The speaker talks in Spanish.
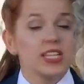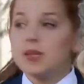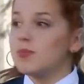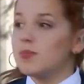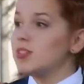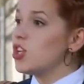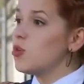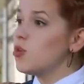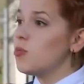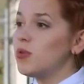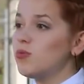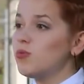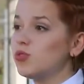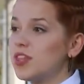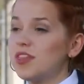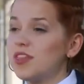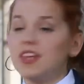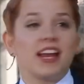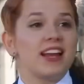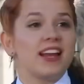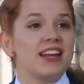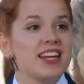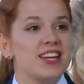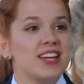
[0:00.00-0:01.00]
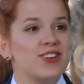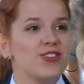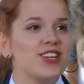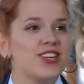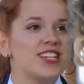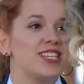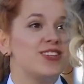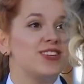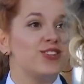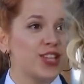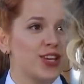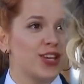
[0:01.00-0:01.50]
Sí, también se lo podemos decir a Nico y
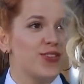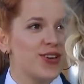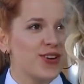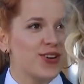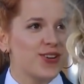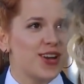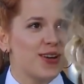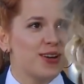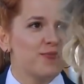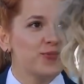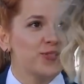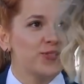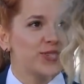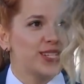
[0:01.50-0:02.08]
así nos ayuda con la